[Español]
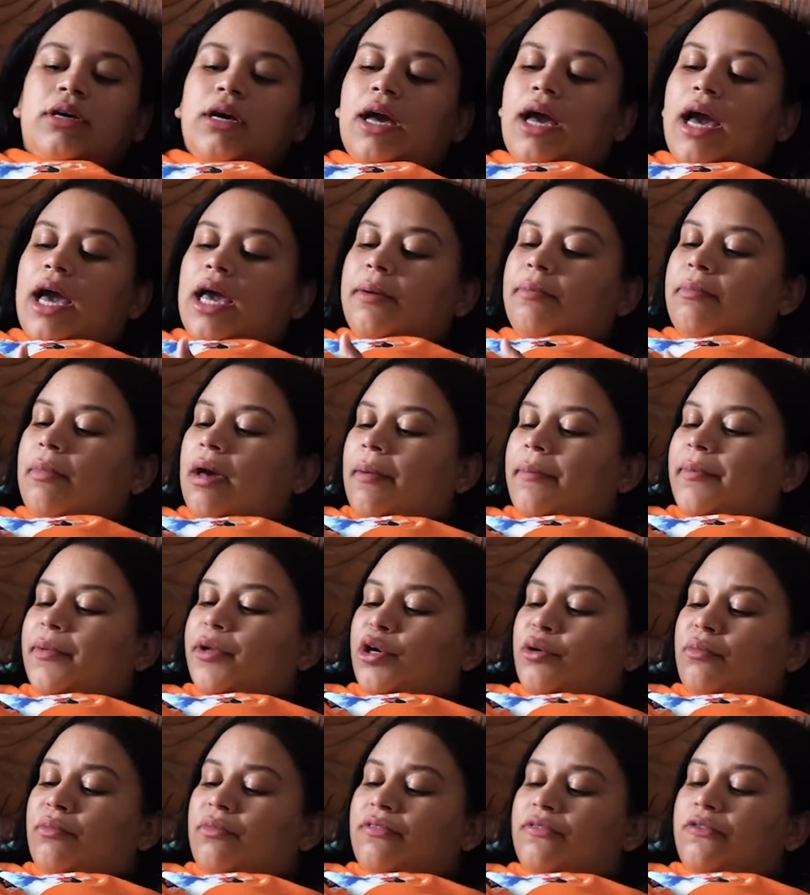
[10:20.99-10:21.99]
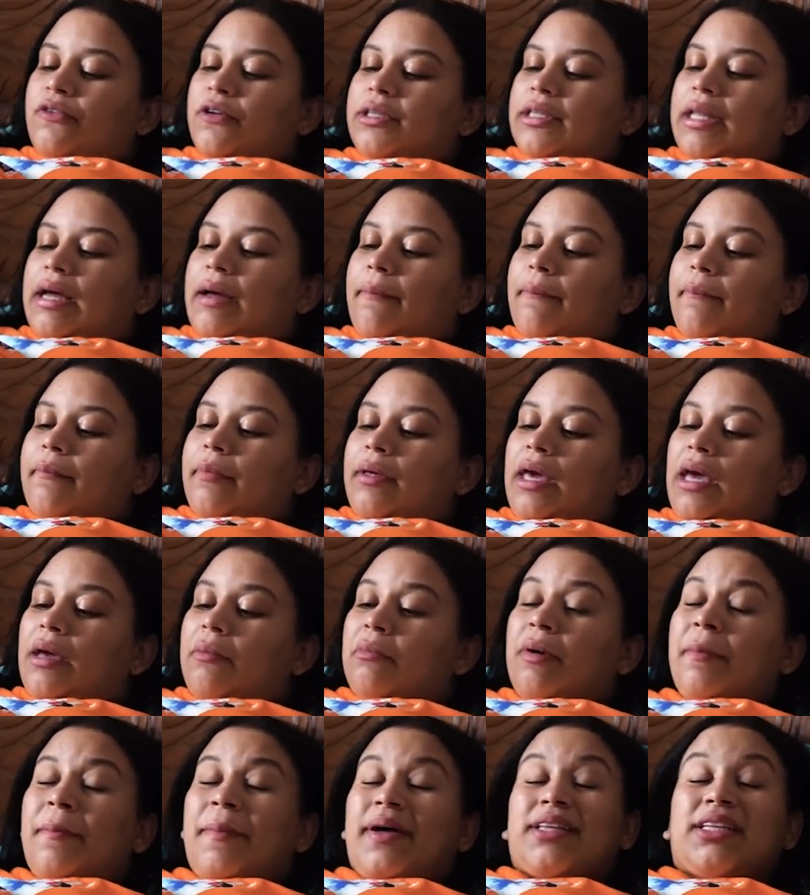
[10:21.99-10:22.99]
Ay, mami, no me fue tan bien.
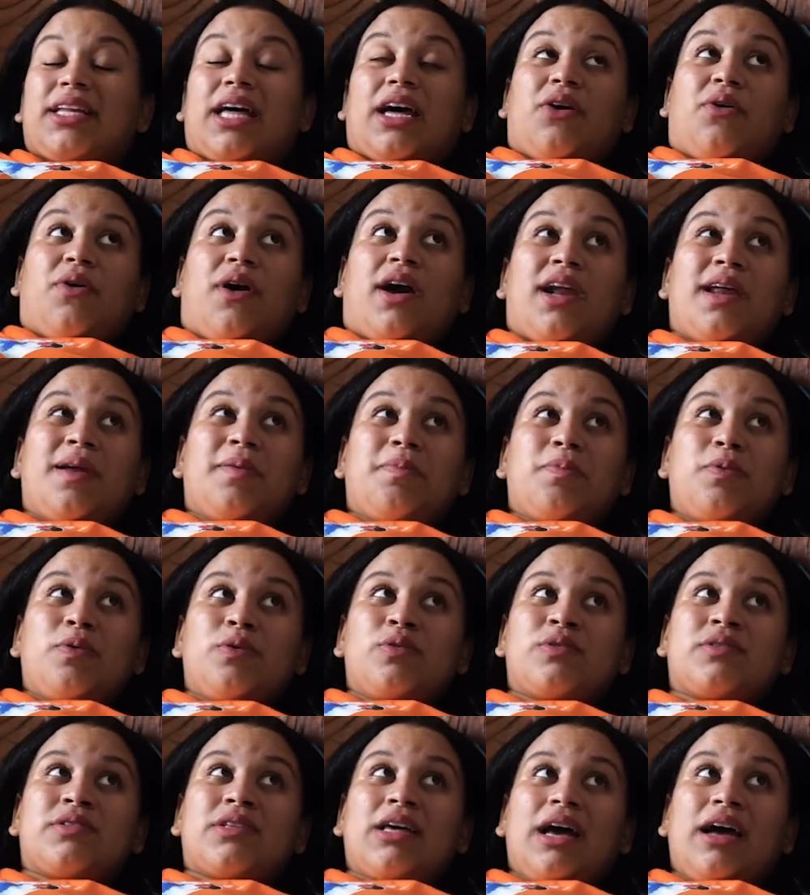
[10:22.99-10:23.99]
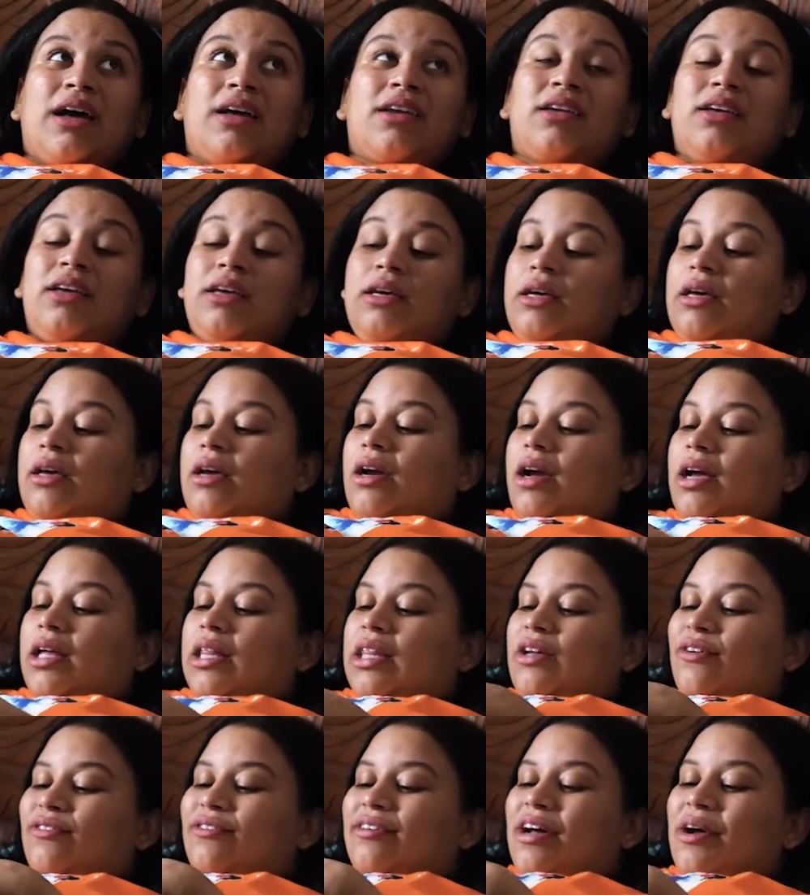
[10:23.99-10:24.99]
Me mandaron a reposar. Que
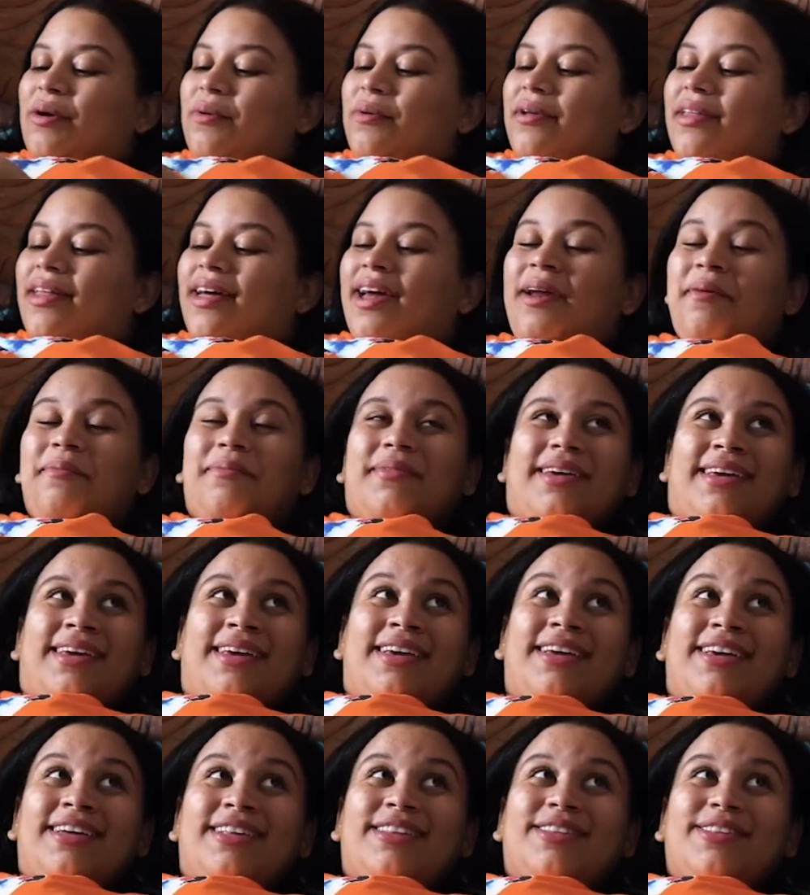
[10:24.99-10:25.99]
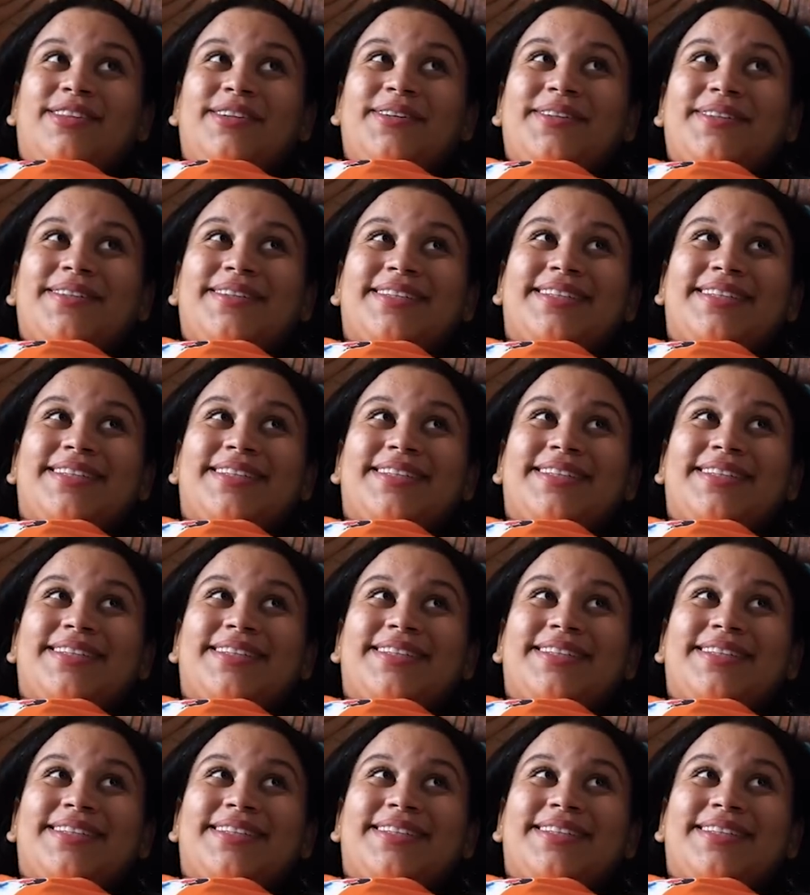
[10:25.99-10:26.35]
tengo que cuidar a mi hijito.